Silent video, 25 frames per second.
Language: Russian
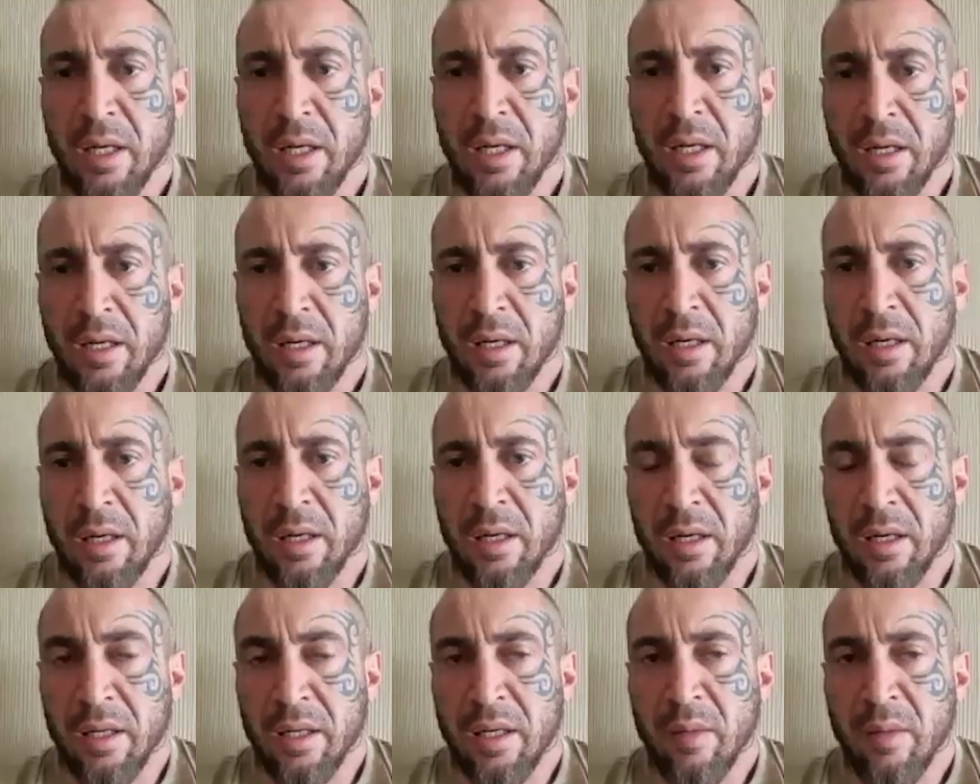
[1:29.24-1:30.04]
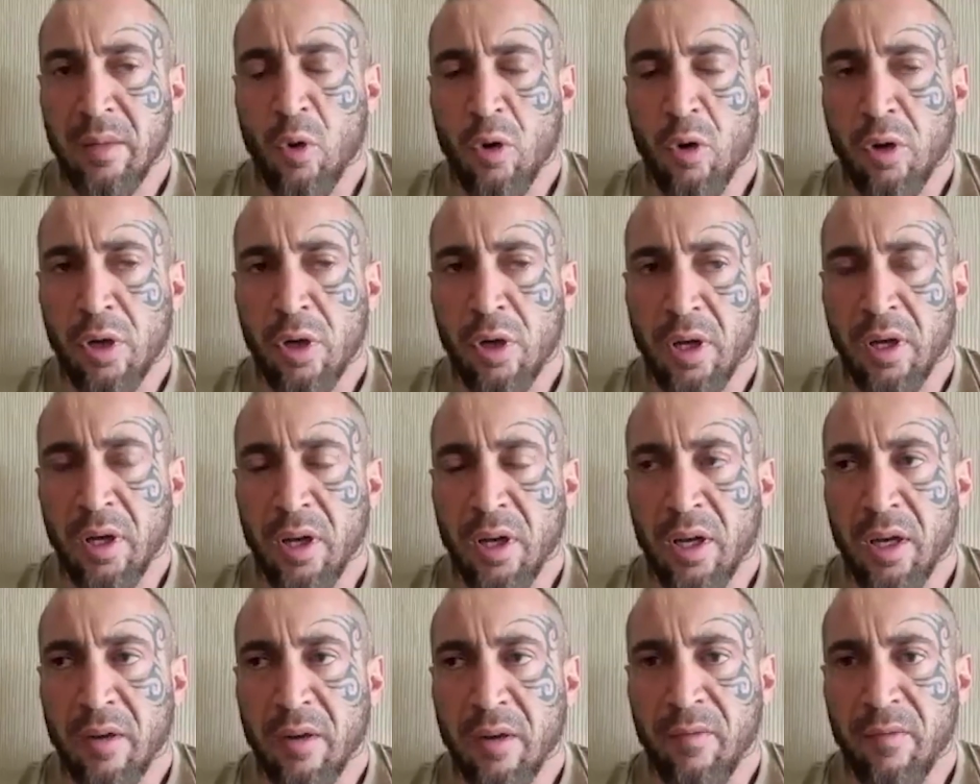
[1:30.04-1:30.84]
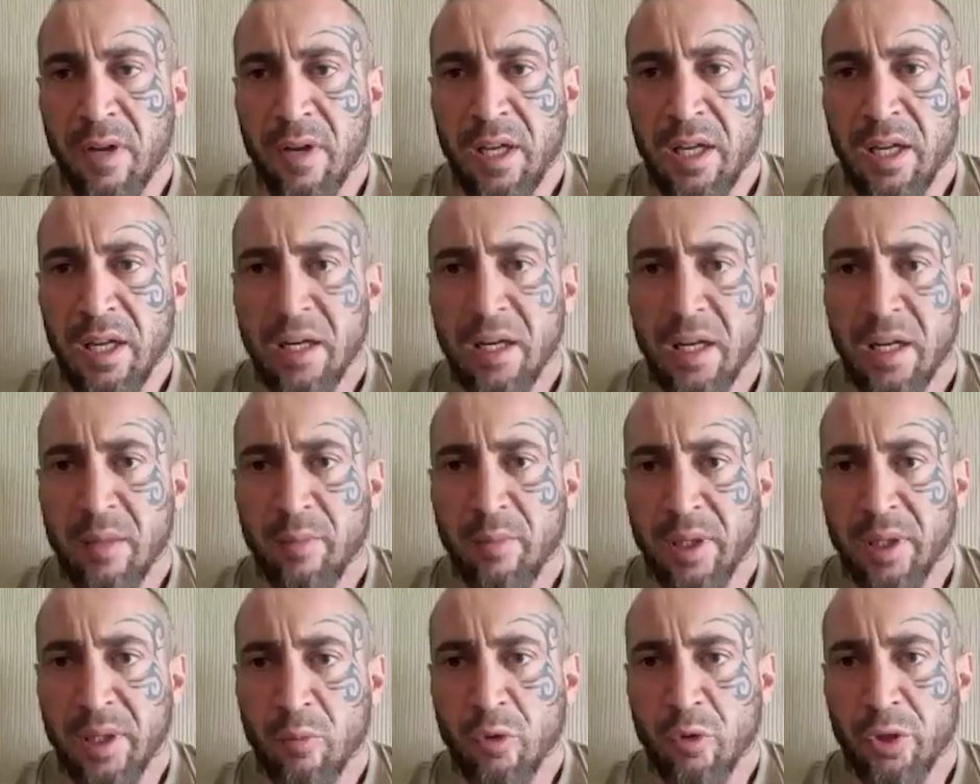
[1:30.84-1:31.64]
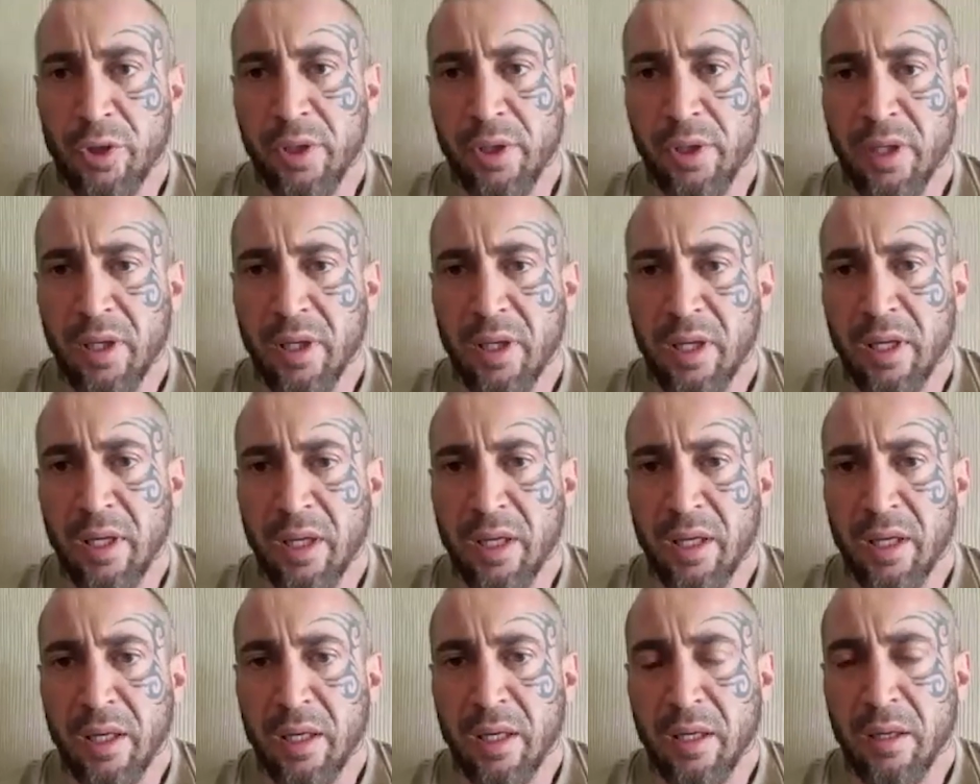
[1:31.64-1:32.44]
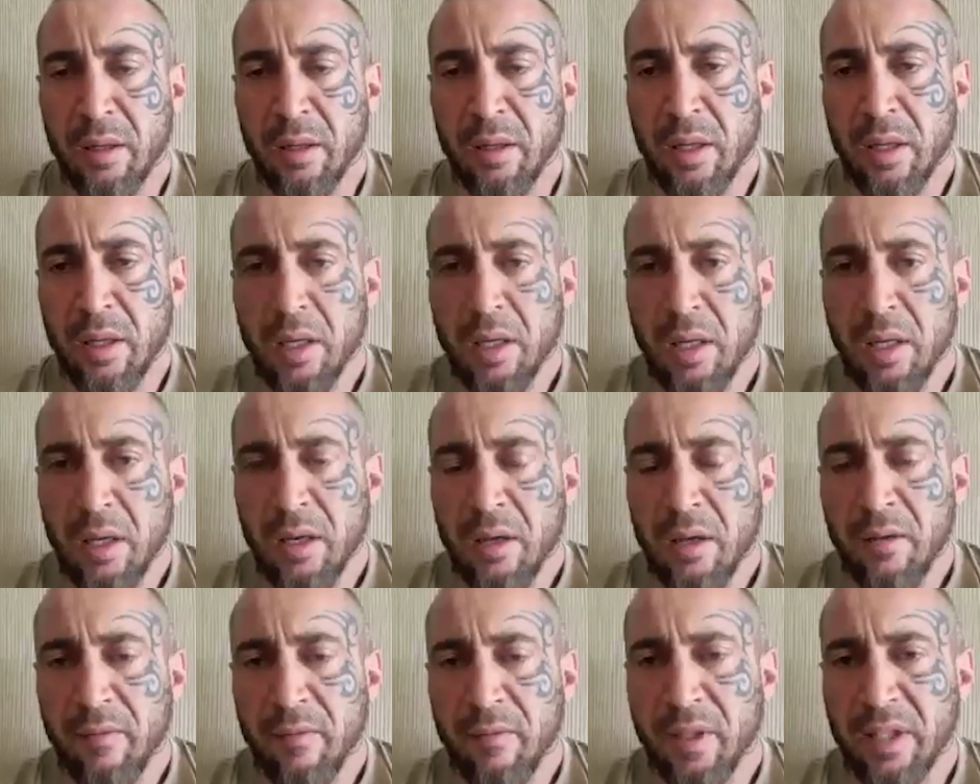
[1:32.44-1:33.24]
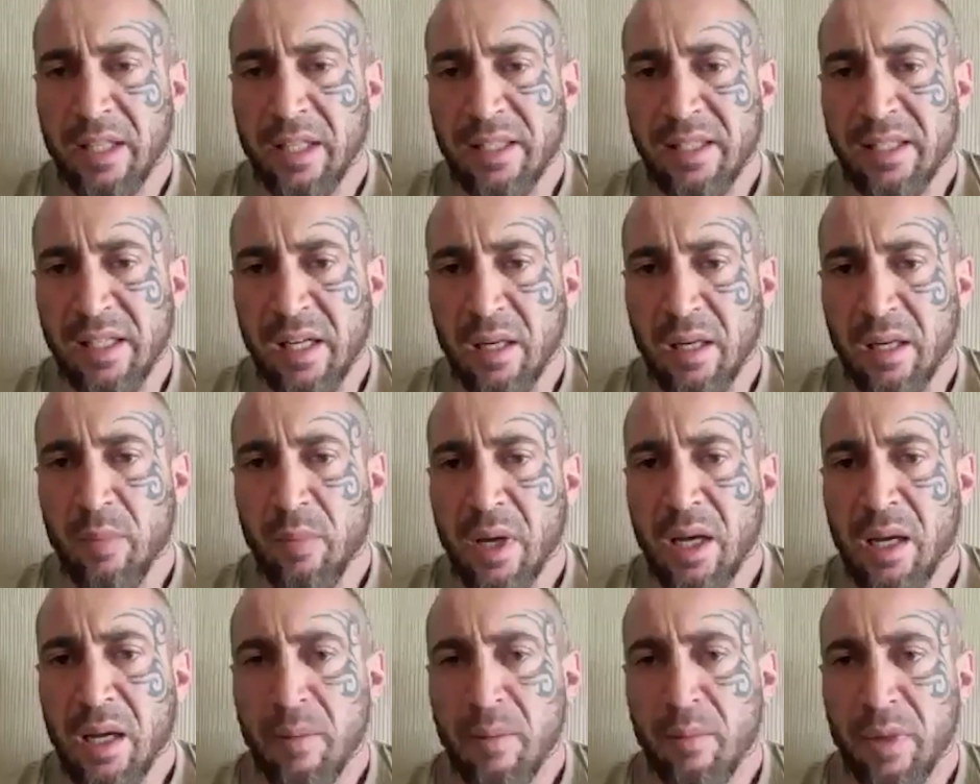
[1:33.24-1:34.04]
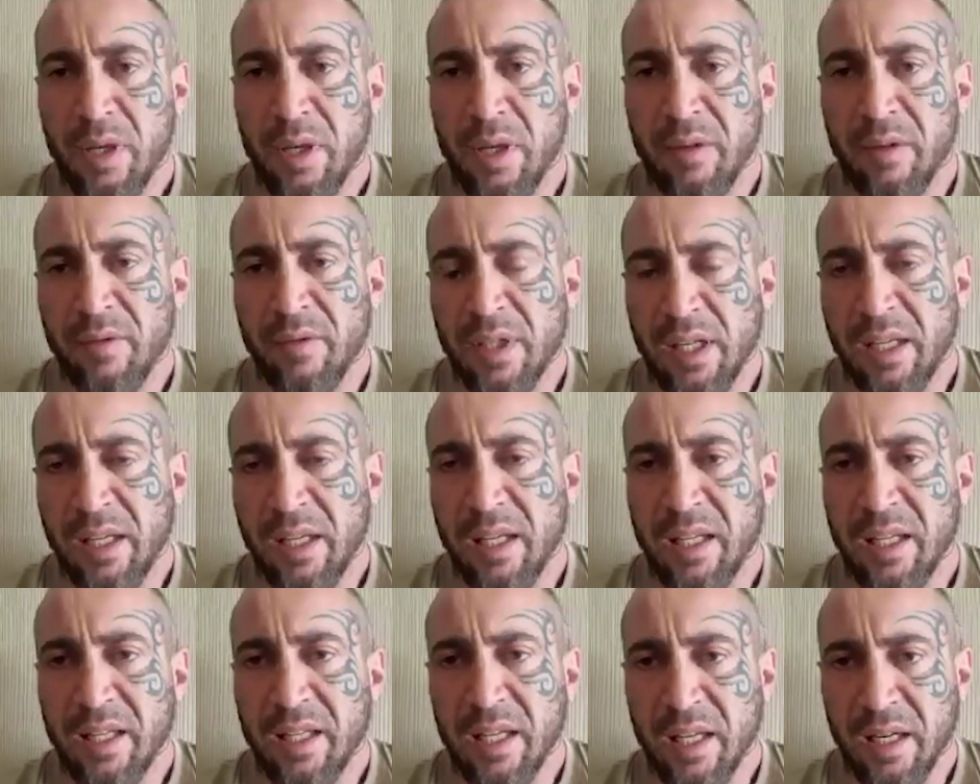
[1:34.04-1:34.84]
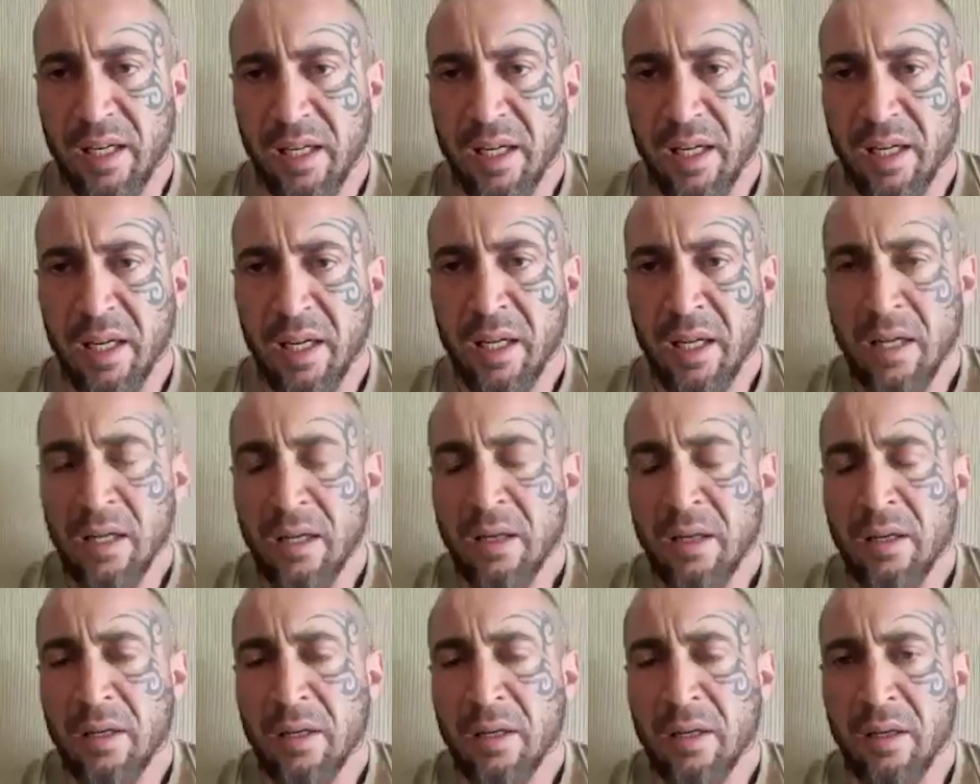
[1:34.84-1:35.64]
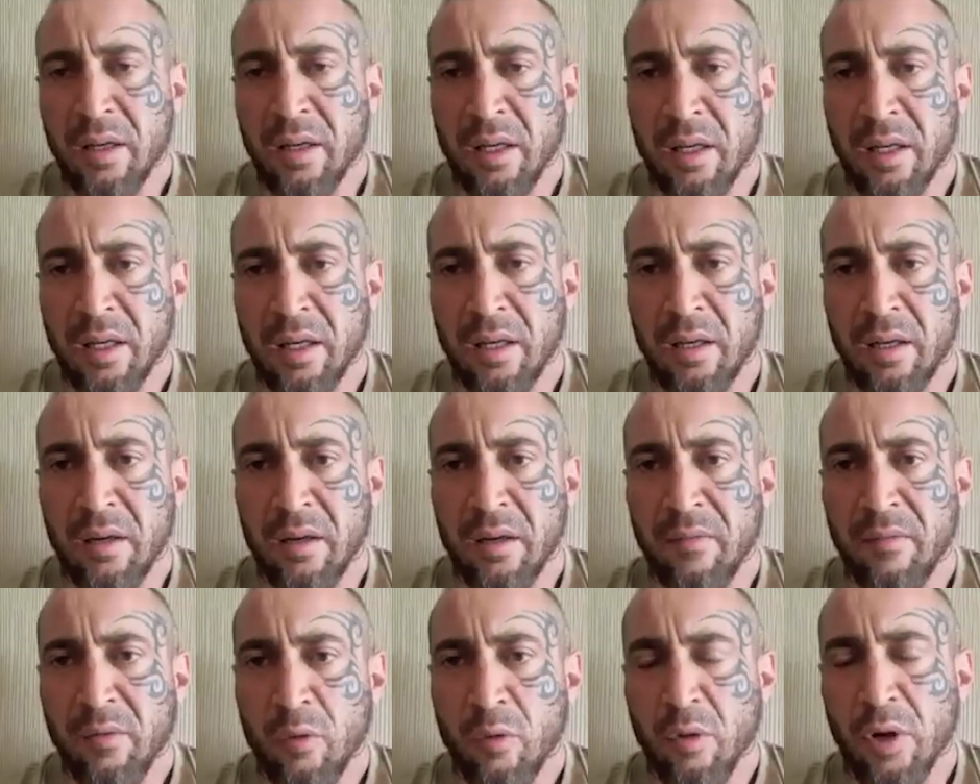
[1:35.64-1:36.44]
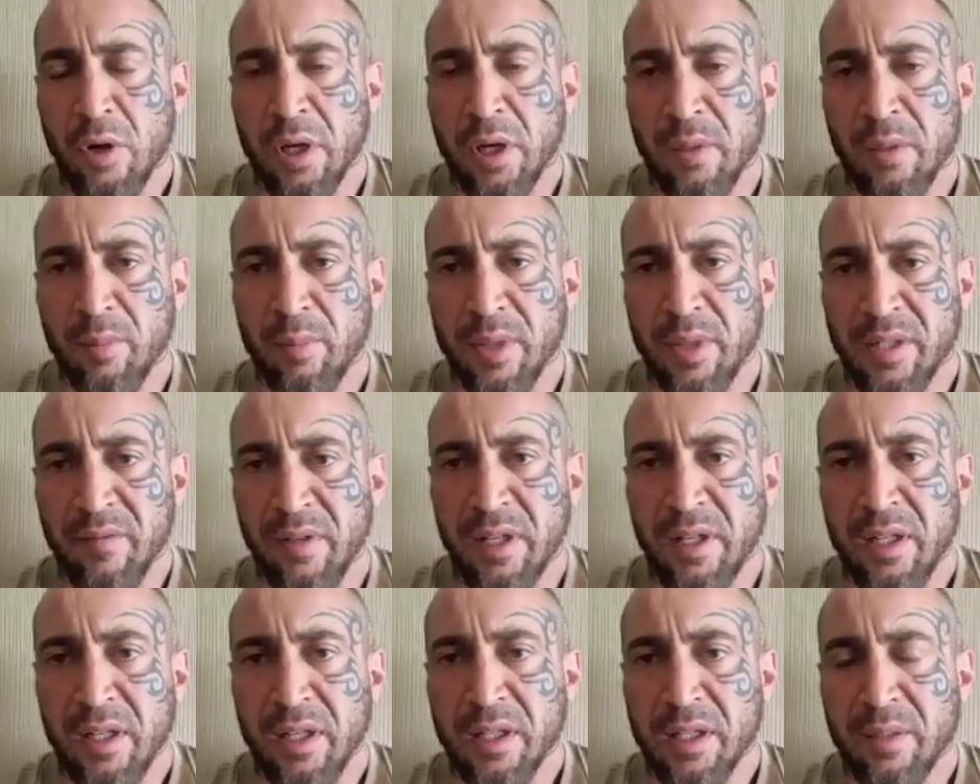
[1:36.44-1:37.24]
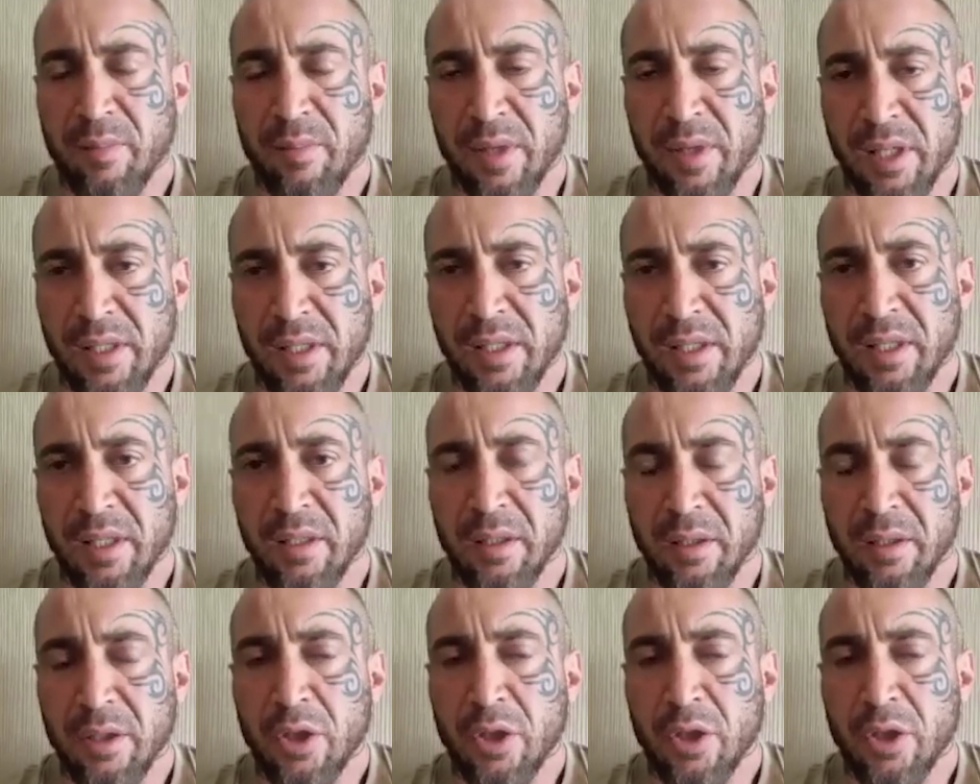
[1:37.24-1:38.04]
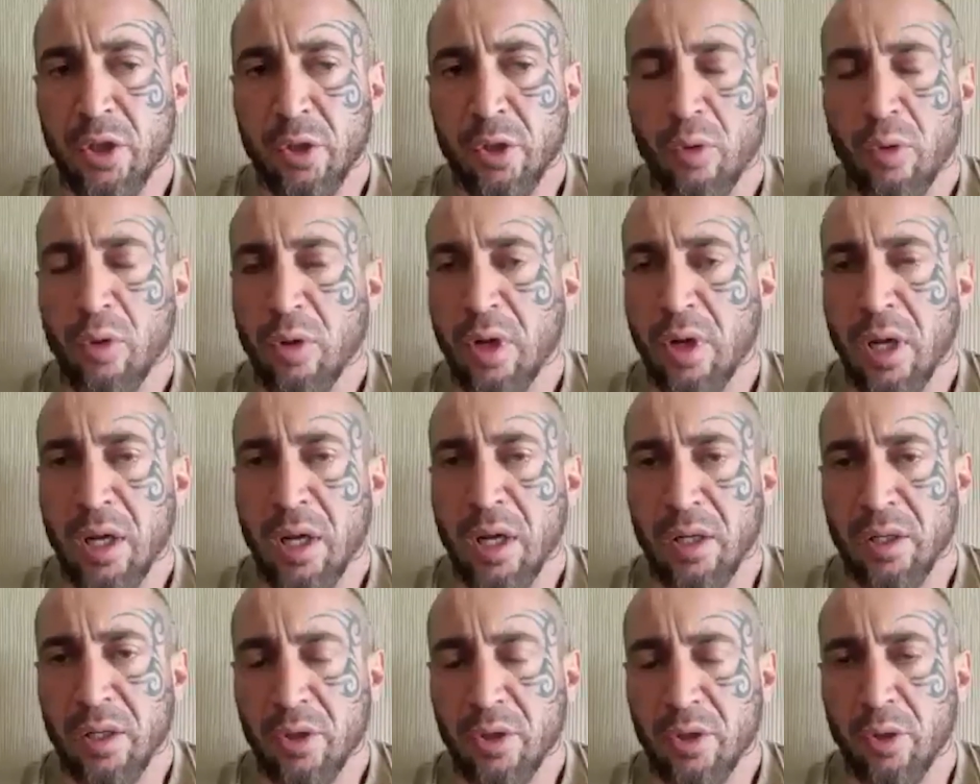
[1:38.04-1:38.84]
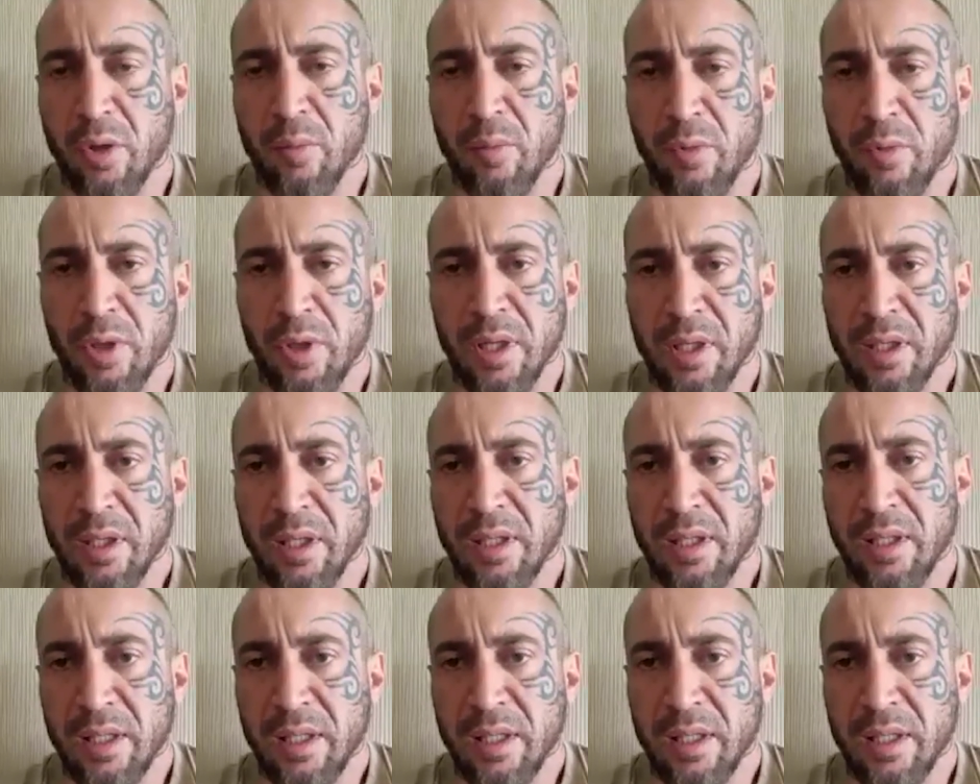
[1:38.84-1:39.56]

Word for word: Э, не мог выехать, потому что велась стрельба, были всякие ДРГ в городе. Позвонил, спросил, что, как, что ему делать.